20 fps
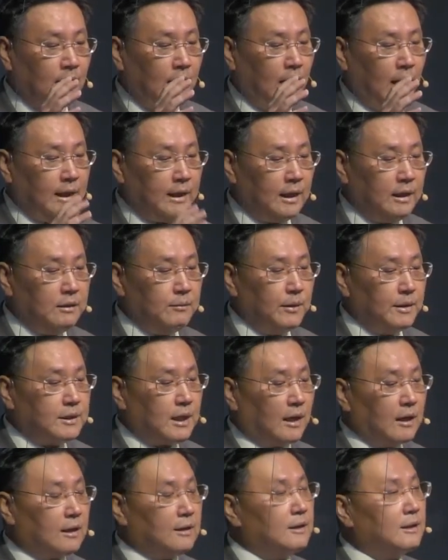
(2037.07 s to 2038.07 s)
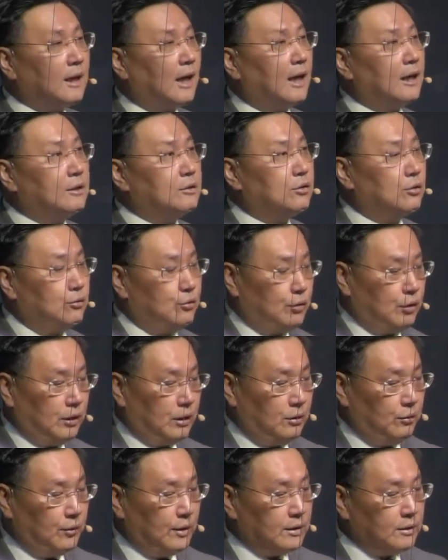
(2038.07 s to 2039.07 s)
하나님의 사랑을 가르쳐
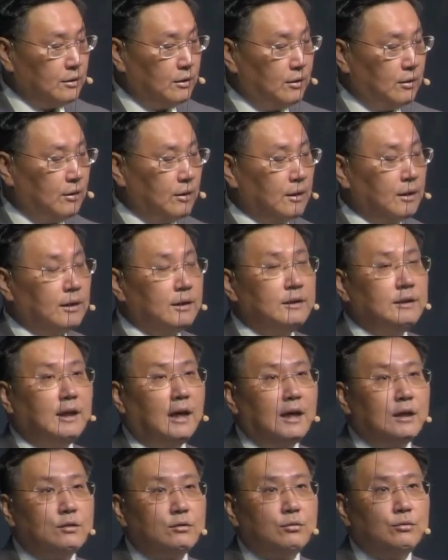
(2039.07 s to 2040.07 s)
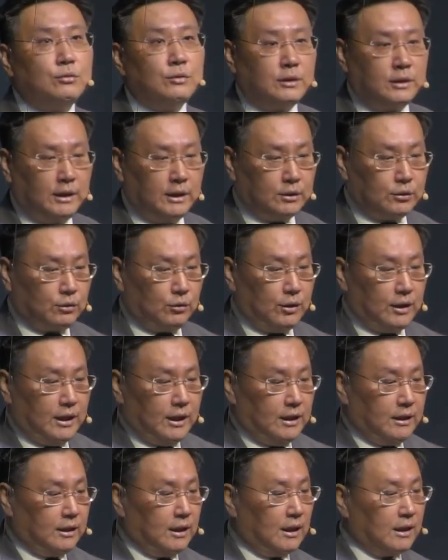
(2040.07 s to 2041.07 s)
주시기 위해서 예수 그리스도를 이
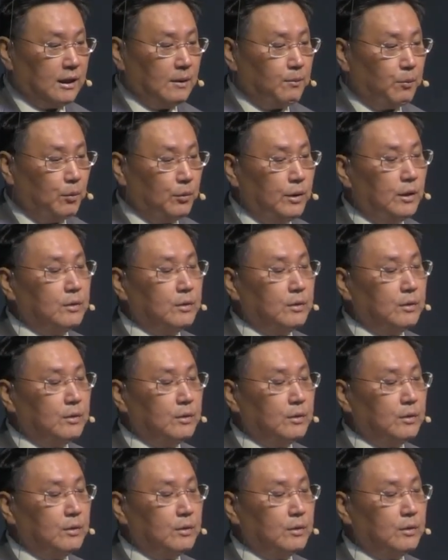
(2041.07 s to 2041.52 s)
땅에 보내